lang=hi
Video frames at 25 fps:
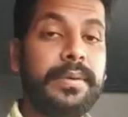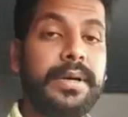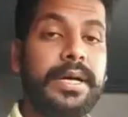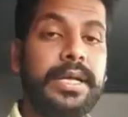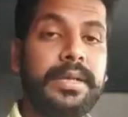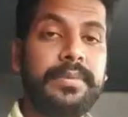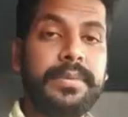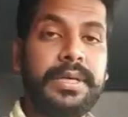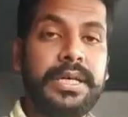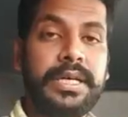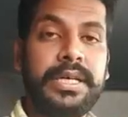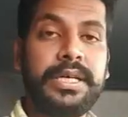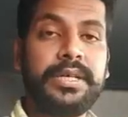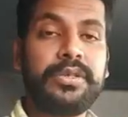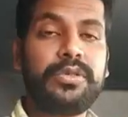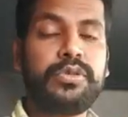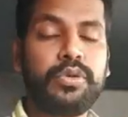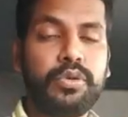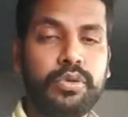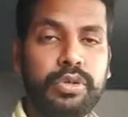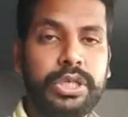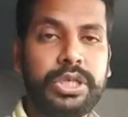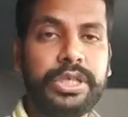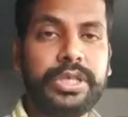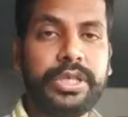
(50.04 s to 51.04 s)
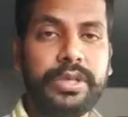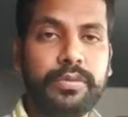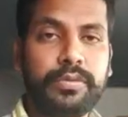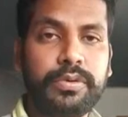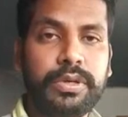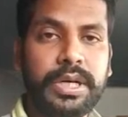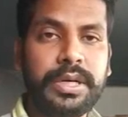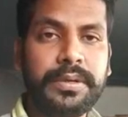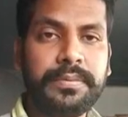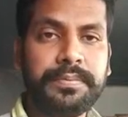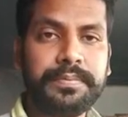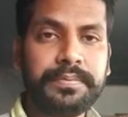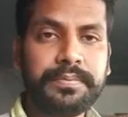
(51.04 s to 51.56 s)
के बाद मैं छुट्टी
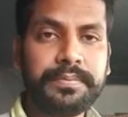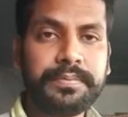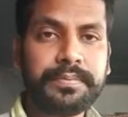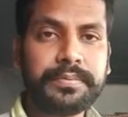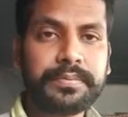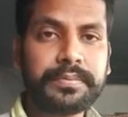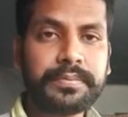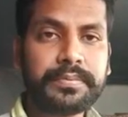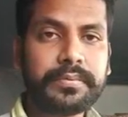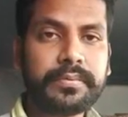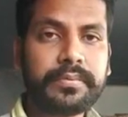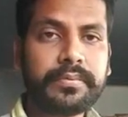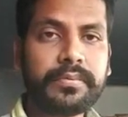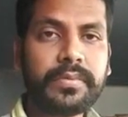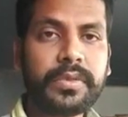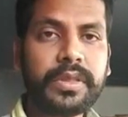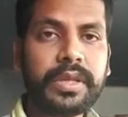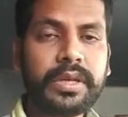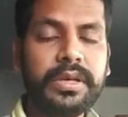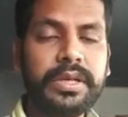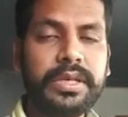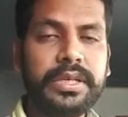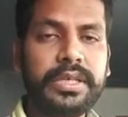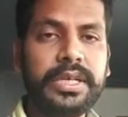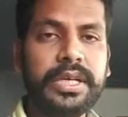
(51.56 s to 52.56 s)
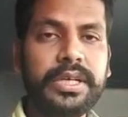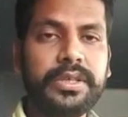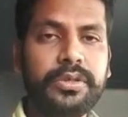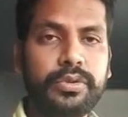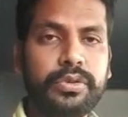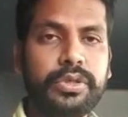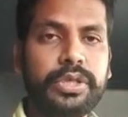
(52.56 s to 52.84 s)
जाऊँगा इंडिया